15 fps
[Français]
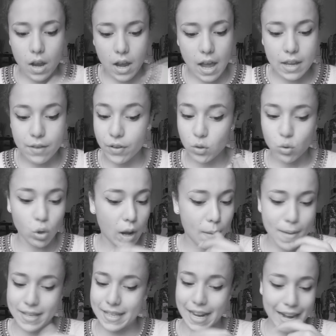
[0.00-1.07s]
Ah, il vient de se
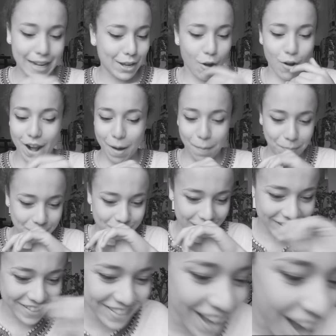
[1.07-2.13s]
ramasser la gueule là,
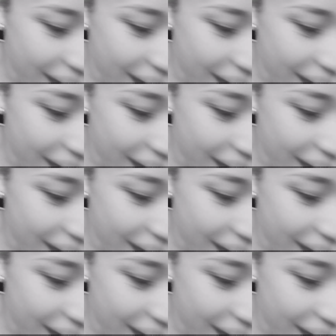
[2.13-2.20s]
punaise.